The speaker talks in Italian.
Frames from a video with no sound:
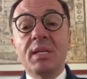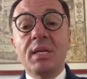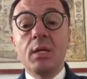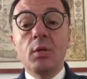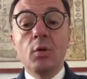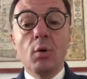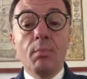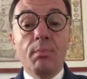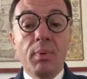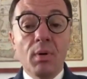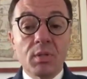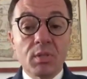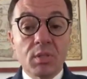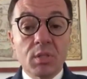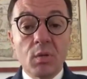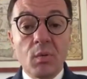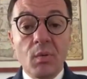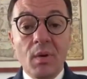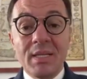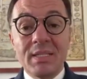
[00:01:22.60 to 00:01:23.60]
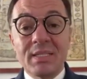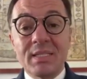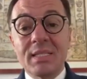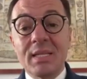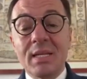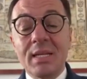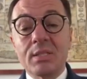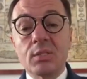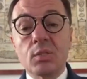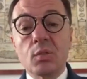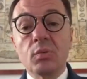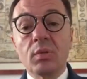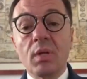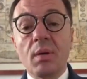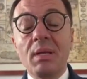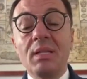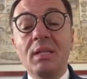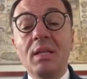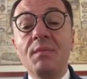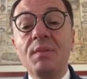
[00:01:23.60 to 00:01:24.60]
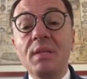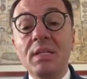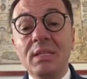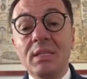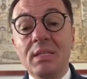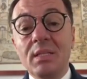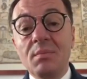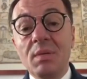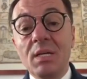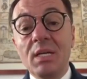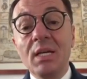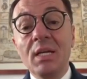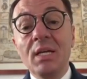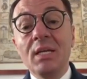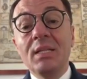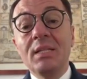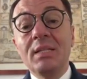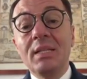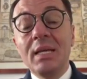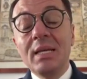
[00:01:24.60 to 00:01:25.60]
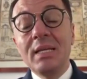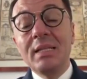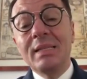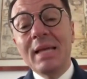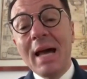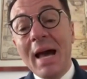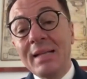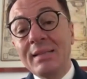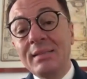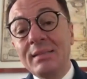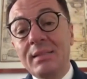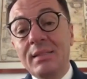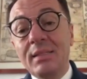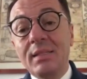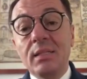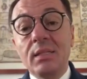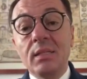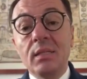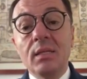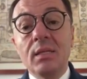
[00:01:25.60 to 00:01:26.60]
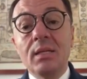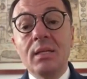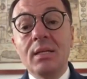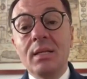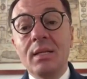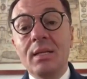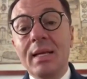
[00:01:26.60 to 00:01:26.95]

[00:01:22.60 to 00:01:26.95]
non possono essere assolutamente vittime dei tanti eh,